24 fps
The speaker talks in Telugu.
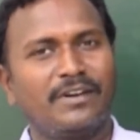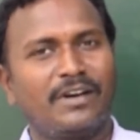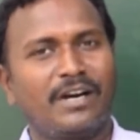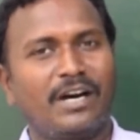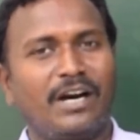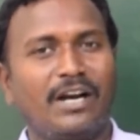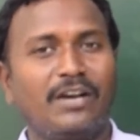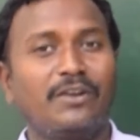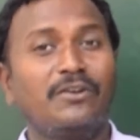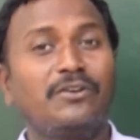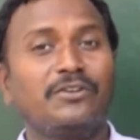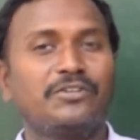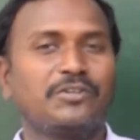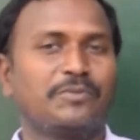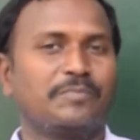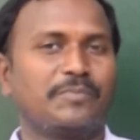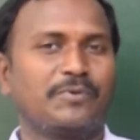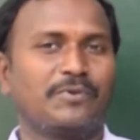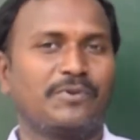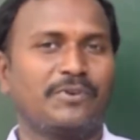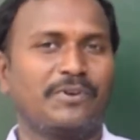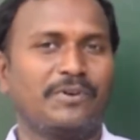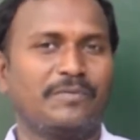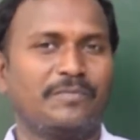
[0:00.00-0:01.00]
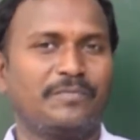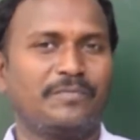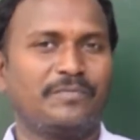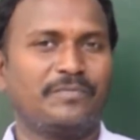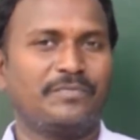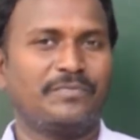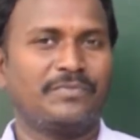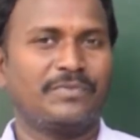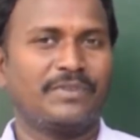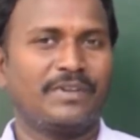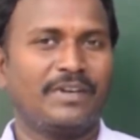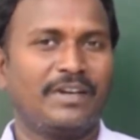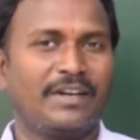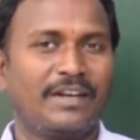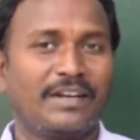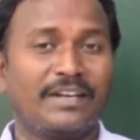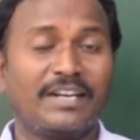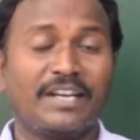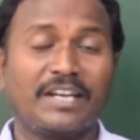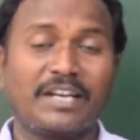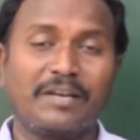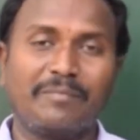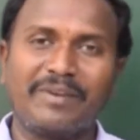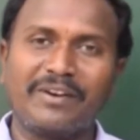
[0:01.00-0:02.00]
హల్లులు చెప్పుకున్నాం
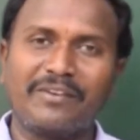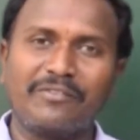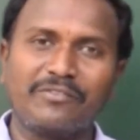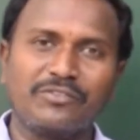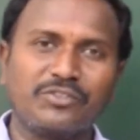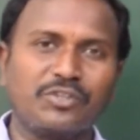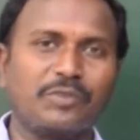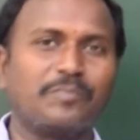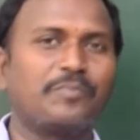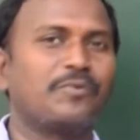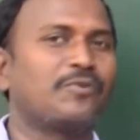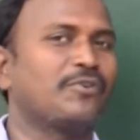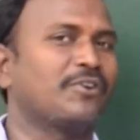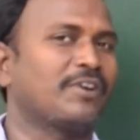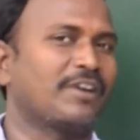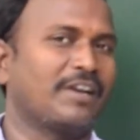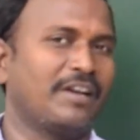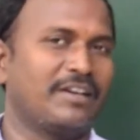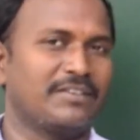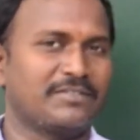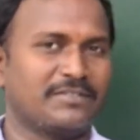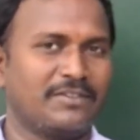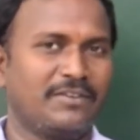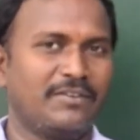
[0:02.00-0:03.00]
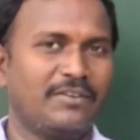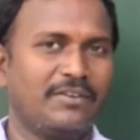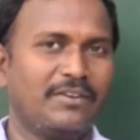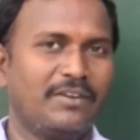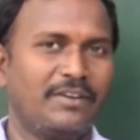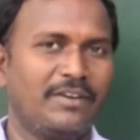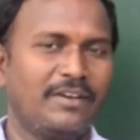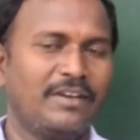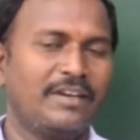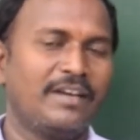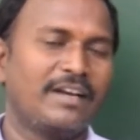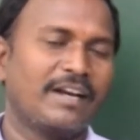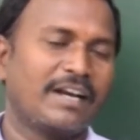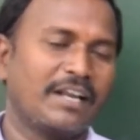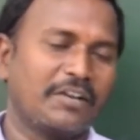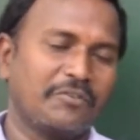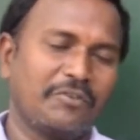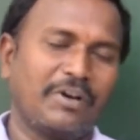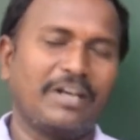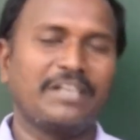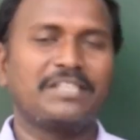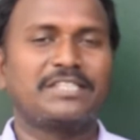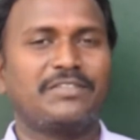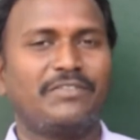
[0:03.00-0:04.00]
నిన్న మనం చెప్పుకున్న క్లాసులో కానీ
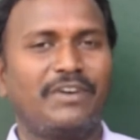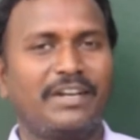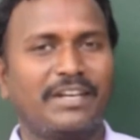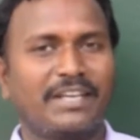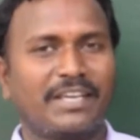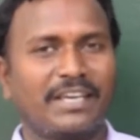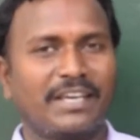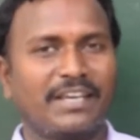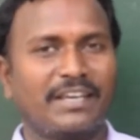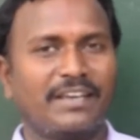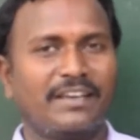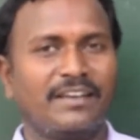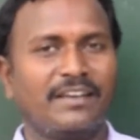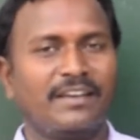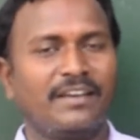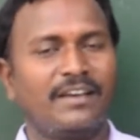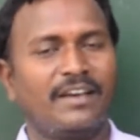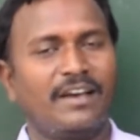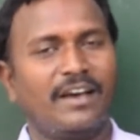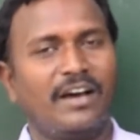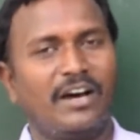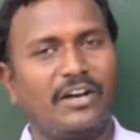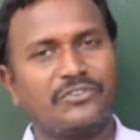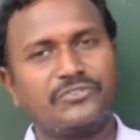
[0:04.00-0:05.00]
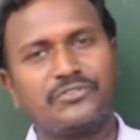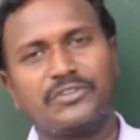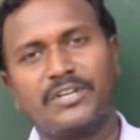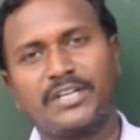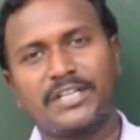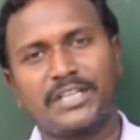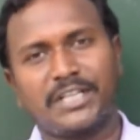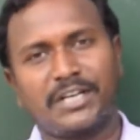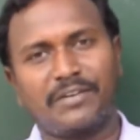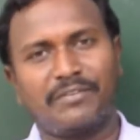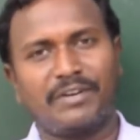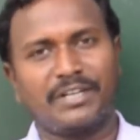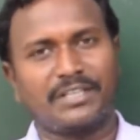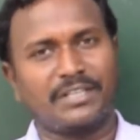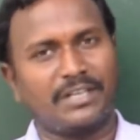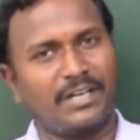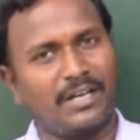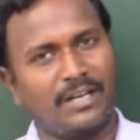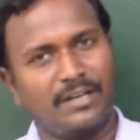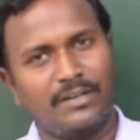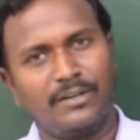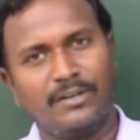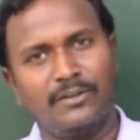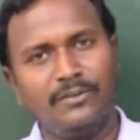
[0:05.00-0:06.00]
వాస్తవానికి అచ్చుల తర్వాత
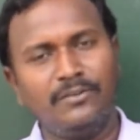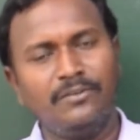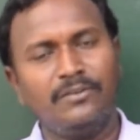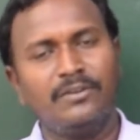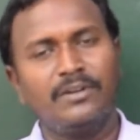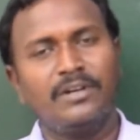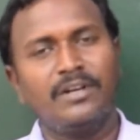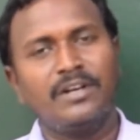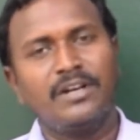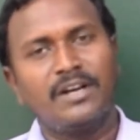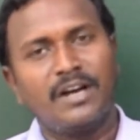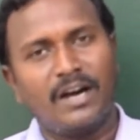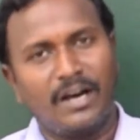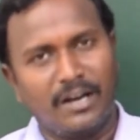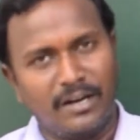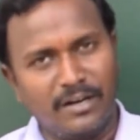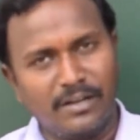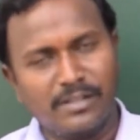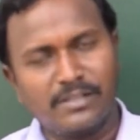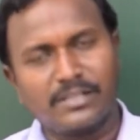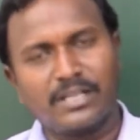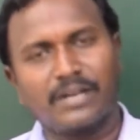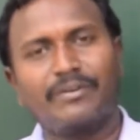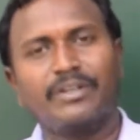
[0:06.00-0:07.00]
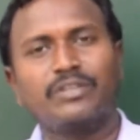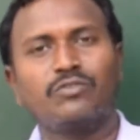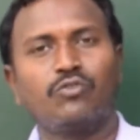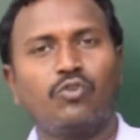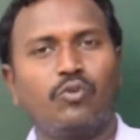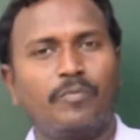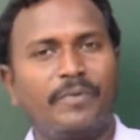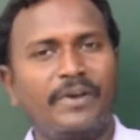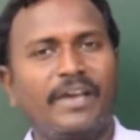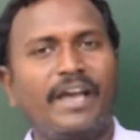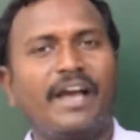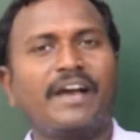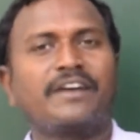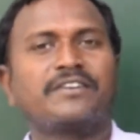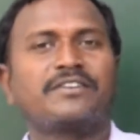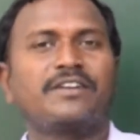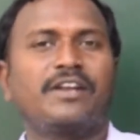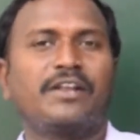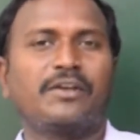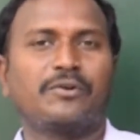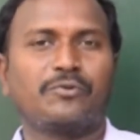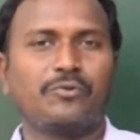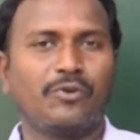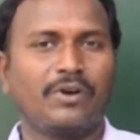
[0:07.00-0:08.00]
హల్లు హల్లుల తర్వాత
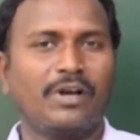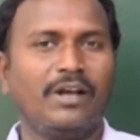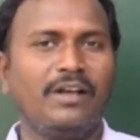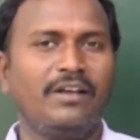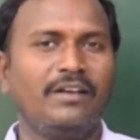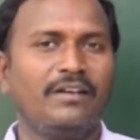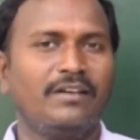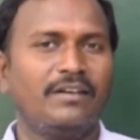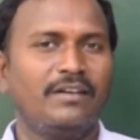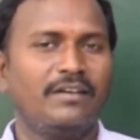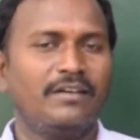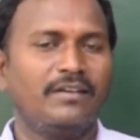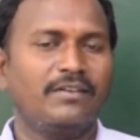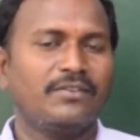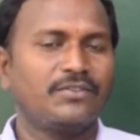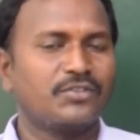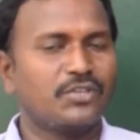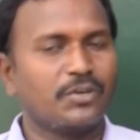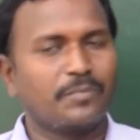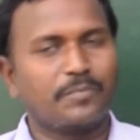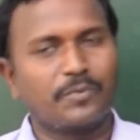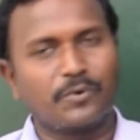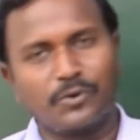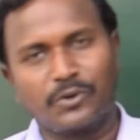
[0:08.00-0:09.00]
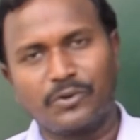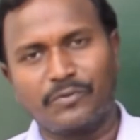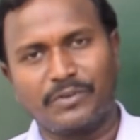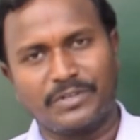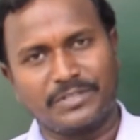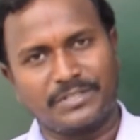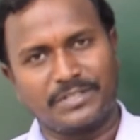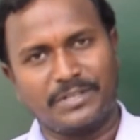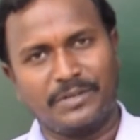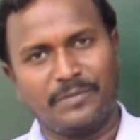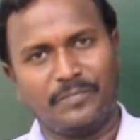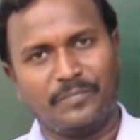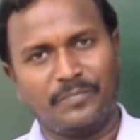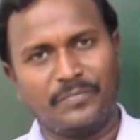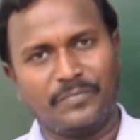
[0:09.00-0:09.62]
ఉభయాక్షలు ఎక్కువగా చెప్పుకుంటూ వస్తాం